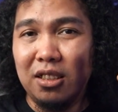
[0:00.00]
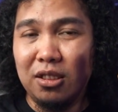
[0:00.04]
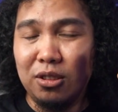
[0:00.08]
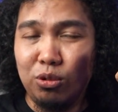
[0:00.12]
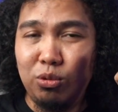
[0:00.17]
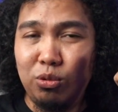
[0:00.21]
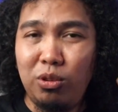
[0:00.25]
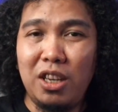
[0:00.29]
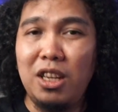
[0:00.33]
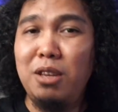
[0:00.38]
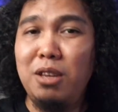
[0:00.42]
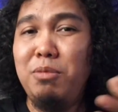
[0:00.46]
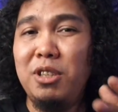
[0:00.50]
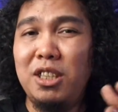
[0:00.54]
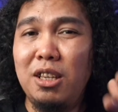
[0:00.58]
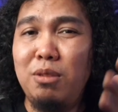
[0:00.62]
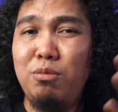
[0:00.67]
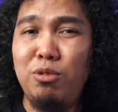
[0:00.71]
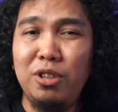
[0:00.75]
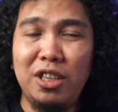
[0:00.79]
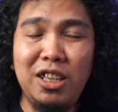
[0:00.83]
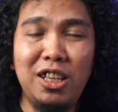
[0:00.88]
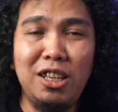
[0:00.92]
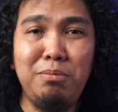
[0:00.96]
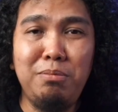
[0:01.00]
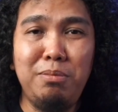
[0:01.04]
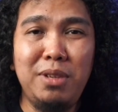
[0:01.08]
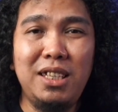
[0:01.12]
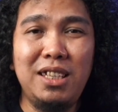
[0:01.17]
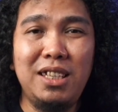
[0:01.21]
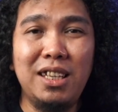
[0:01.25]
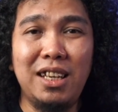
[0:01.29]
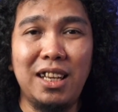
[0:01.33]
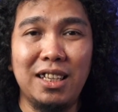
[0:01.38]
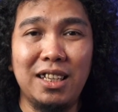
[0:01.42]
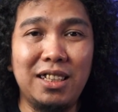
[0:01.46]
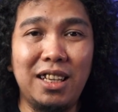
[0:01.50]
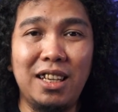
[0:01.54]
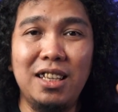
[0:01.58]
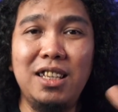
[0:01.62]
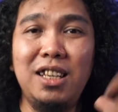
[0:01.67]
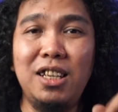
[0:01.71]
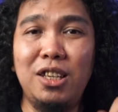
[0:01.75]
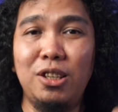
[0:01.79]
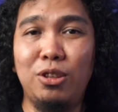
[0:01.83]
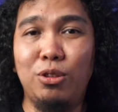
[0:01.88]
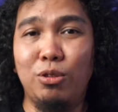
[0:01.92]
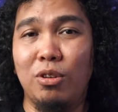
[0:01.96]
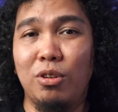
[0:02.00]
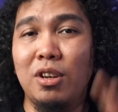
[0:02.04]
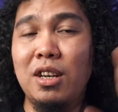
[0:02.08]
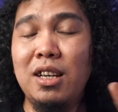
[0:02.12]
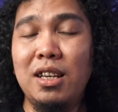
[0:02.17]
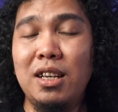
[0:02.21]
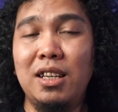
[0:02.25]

suaranya bisa mungkin lebih jelas aja gitu